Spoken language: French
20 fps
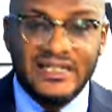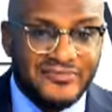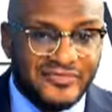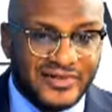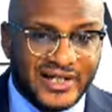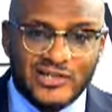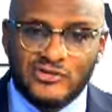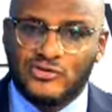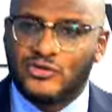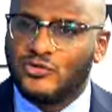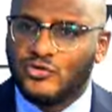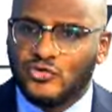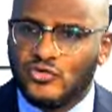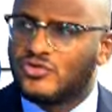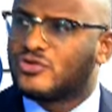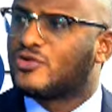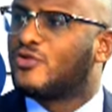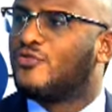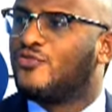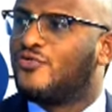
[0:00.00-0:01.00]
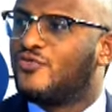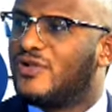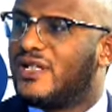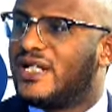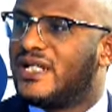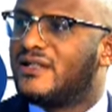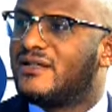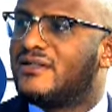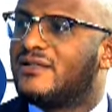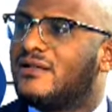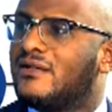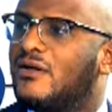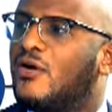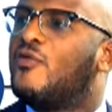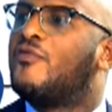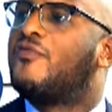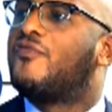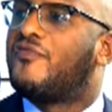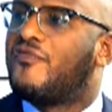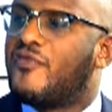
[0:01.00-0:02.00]
La livraison, tout ce que vous voulez,
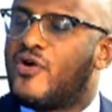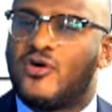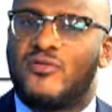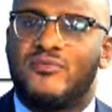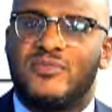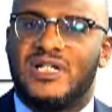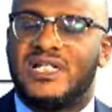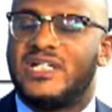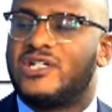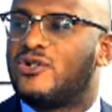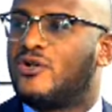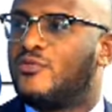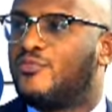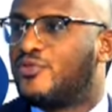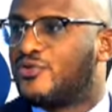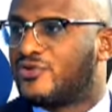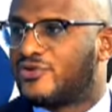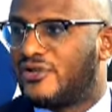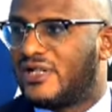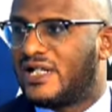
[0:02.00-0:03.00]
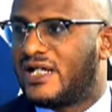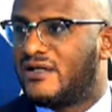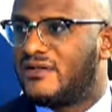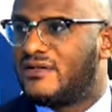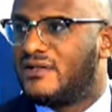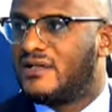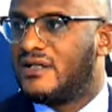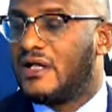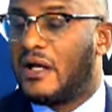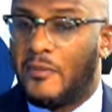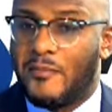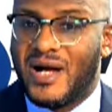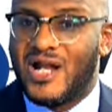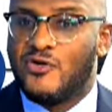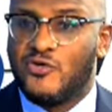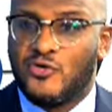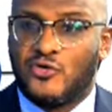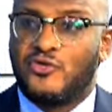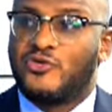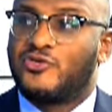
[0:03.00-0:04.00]
on forme les gens pour cela.
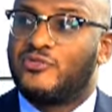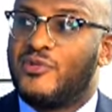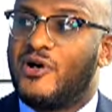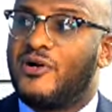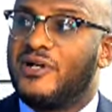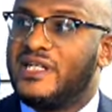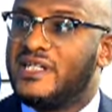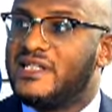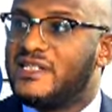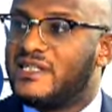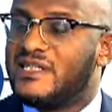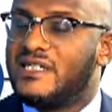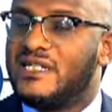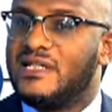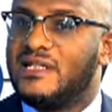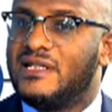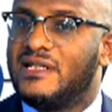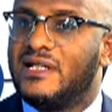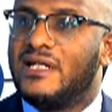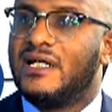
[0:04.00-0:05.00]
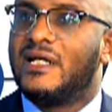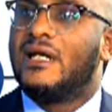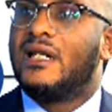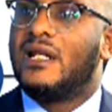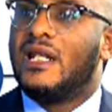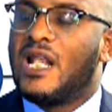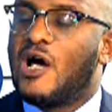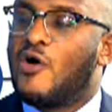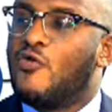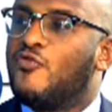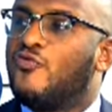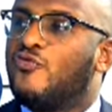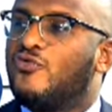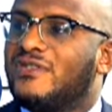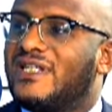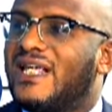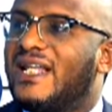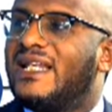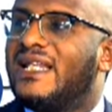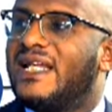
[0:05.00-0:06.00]
Malheureusement, ici,
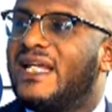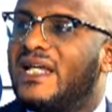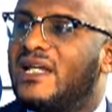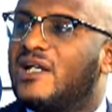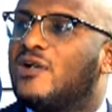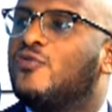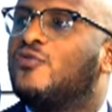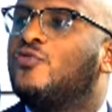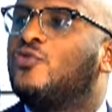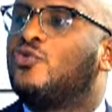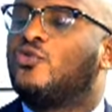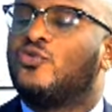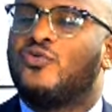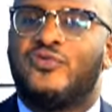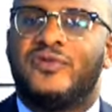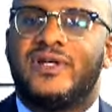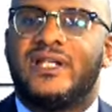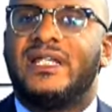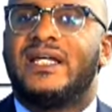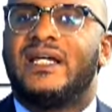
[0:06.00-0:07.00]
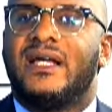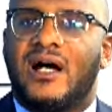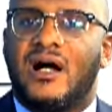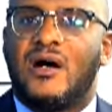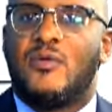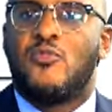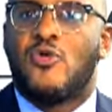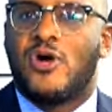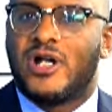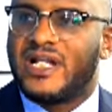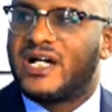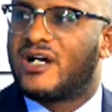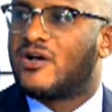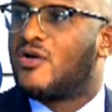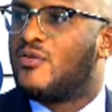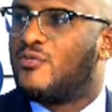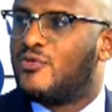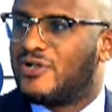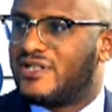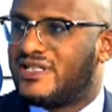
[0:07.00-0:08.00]
là où vous allez et que vous trouvez des grands
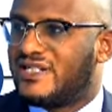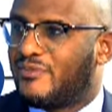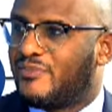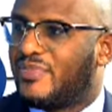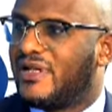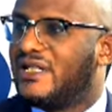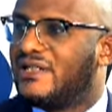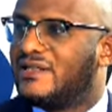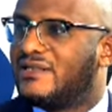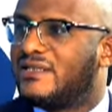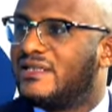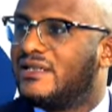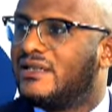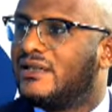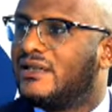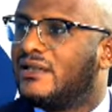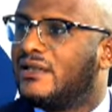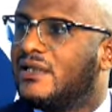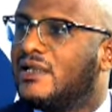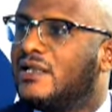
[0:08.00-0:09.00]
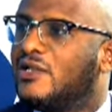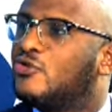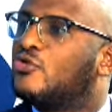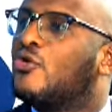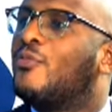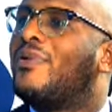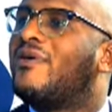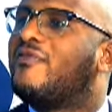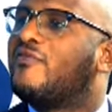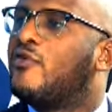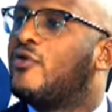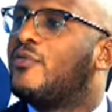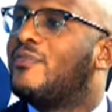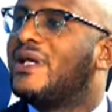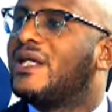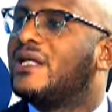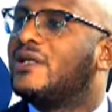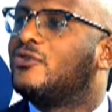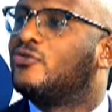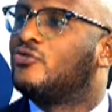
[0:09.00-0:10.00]
bois comme on les appelle ici, ils ne sont pas
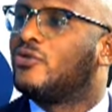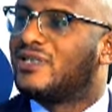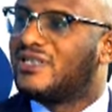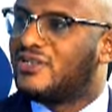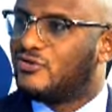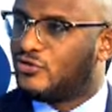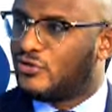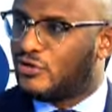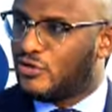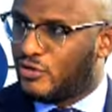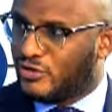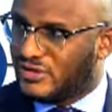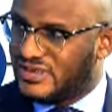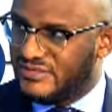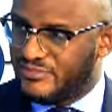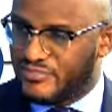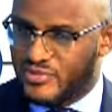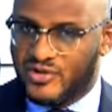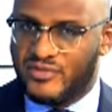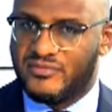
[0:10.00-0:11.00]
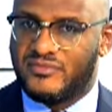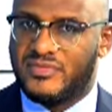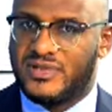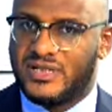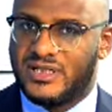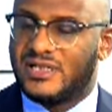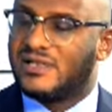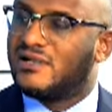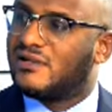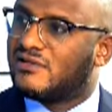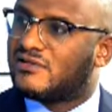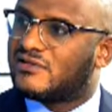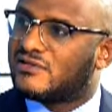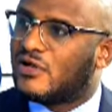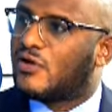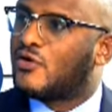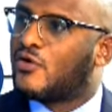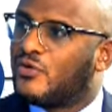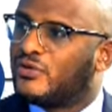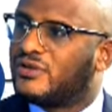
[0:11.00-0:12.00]
formés. Soit ils ont leur diplôme
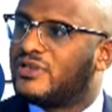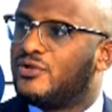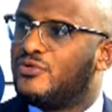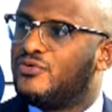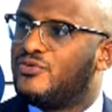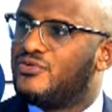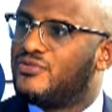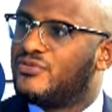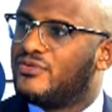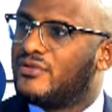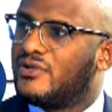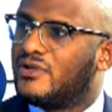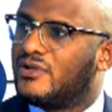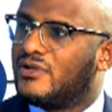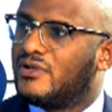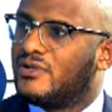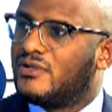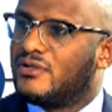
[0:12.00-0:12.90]
sans contenu.